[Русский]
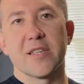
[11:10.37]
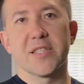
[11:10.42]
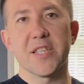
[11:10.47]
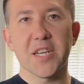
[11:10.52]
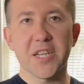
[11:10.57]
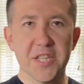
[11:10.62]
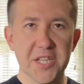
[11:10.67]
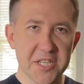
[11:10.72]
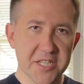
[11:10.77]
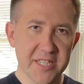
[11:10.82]

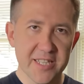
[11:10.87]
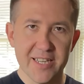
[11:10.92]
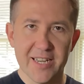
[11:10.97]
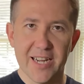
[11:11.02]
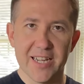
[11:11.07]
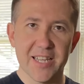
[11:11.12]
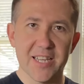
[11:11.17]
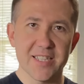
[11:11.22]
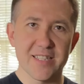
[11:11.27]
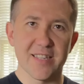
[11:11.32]
Теоретически,
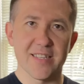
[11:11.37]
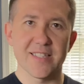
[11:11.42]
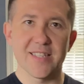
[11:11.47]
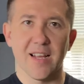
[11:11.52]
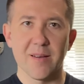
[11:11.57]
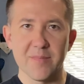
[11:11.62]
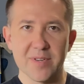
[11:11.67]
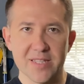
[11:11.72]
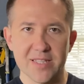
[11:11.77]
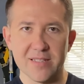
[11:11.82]
конечно,
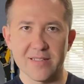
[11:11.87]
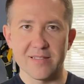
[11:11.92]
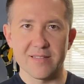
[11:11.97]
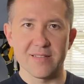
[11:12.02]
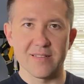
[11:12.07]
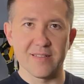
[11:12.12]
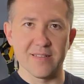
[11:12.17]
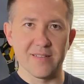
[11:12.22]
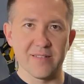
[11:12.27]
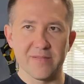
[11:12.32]
сам этот
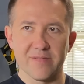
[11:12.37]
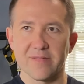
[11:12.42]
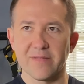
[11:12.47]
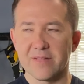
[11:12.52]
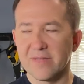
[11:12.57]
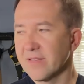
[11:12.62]
э,